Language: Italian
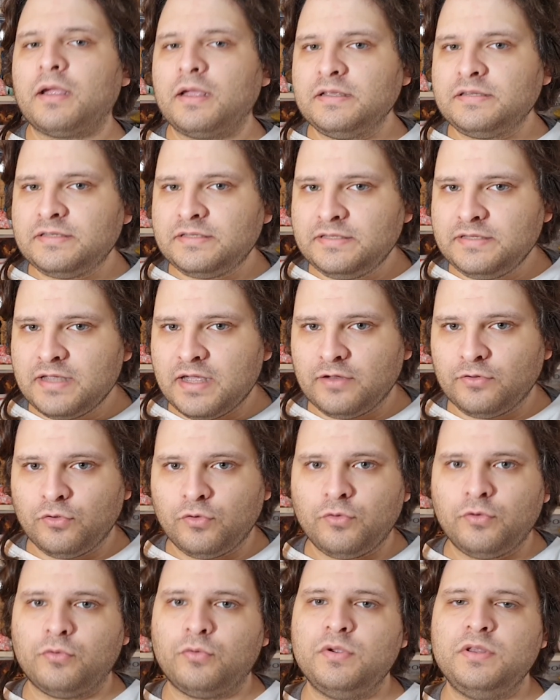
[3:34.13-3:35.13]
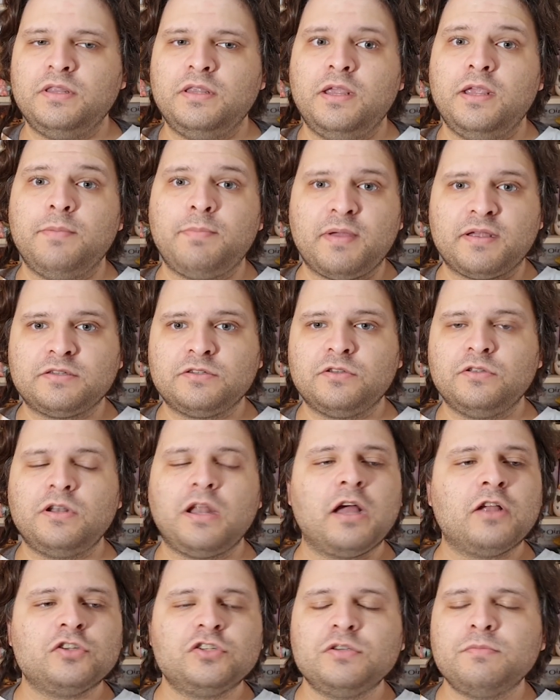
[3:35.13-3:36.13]
che siano quindi i
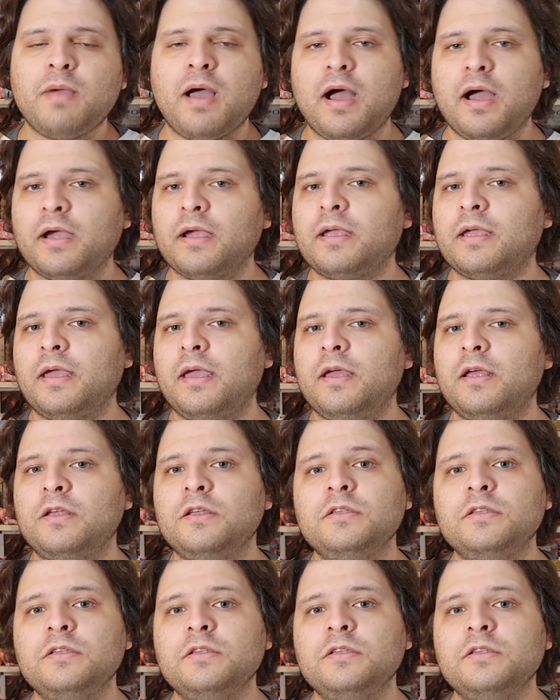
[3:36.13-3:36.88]
personaggi ma anche